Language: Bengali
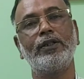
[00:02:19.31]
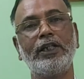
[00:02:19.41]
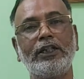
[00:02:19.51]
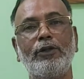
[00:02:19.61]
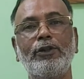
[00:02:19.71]

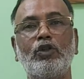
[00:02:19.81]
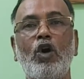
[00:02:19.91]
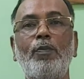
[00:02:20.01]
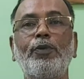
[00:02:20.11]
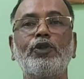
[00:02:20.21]
দেখতে হবে যে
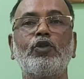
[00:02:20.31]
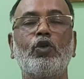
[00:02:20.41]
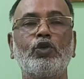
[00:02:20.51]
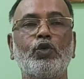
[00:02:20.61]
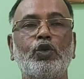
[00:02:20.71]
কম্প্রেশন
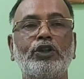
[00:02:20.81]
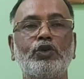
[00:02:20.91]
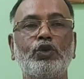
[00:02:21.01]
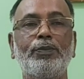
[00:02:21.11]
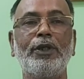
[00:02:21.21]
কতটুকু আছে
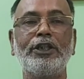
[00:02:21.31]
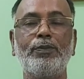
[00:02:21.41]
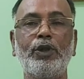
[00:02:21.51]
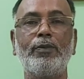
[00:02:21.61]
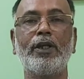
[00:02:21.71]
যদি বেশি
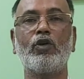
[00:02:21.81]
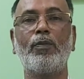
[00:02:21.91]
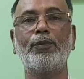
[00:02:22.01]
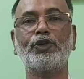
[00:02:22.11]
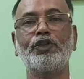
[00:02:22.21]
পরিমাণে
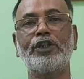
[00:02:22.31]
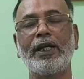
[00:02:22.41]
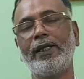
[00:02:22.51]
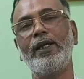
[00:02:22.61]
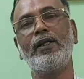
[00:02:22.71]
কম্প্রেশন
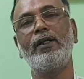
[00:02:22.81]
থাকে